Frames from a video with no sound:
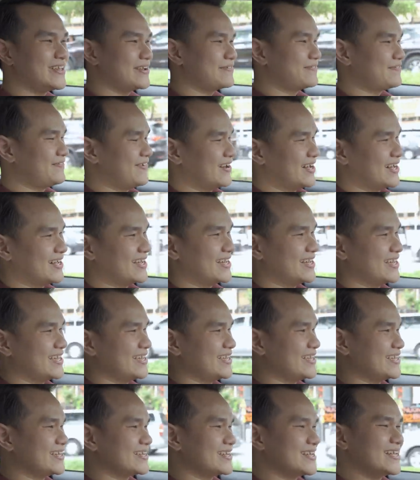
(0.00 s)
tuyệt
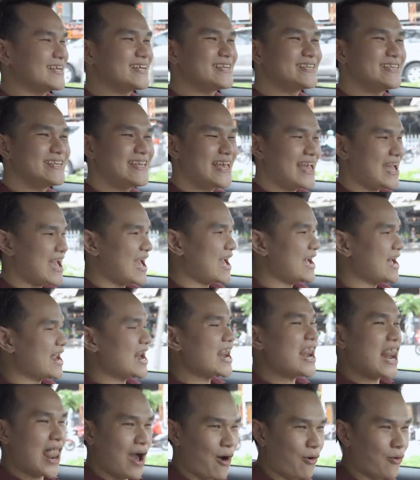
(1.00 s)
vời đi
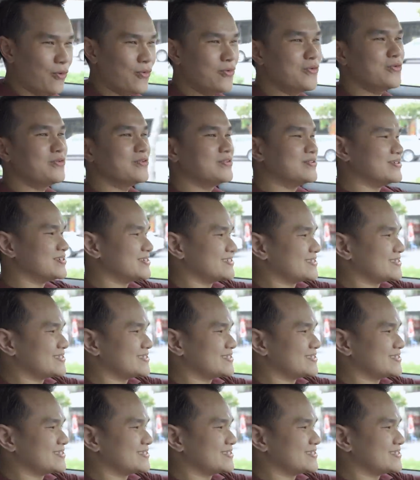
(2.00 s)
ăn lẩu